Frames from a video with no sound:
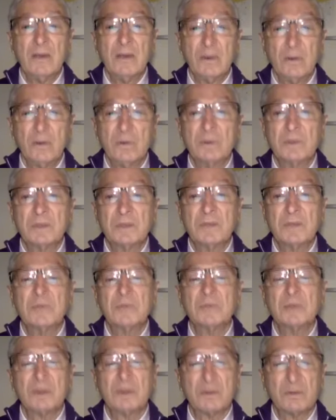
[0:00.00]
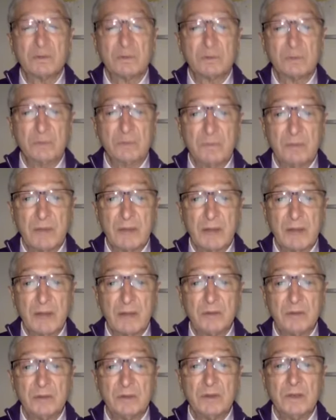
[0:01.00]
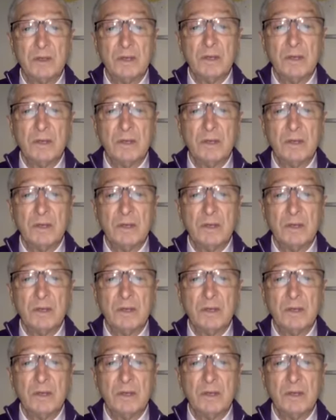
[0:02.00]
como estamos acostumbrados